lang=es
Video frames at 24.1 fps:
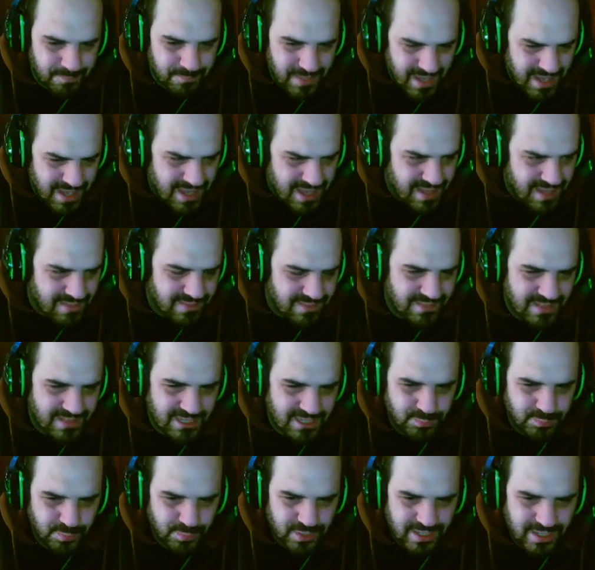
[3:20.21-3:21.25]
Y
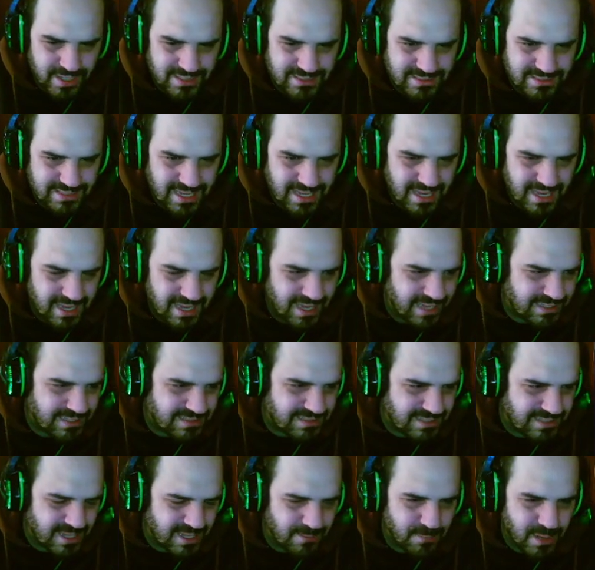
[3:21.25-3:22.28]
después de
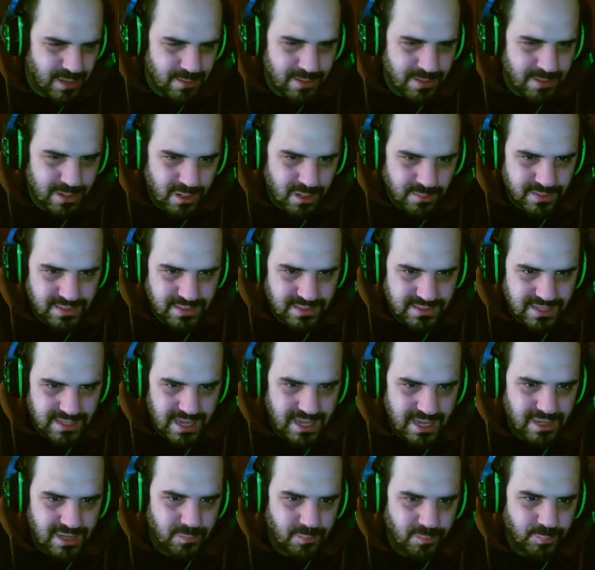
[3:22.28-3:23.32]
este breve
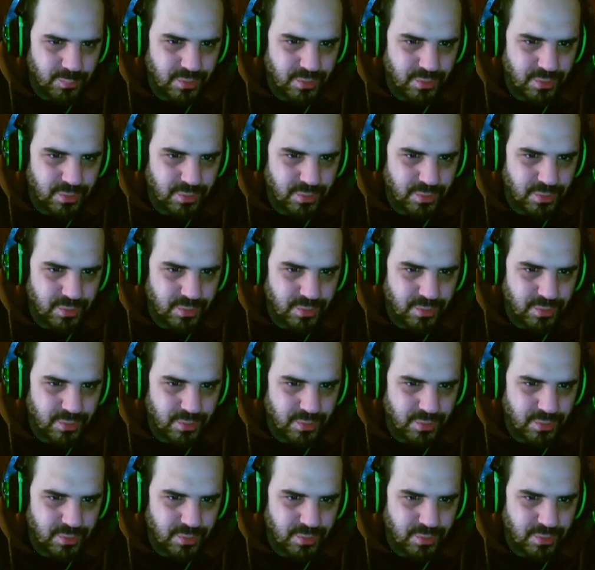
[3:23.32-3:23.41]
comentario,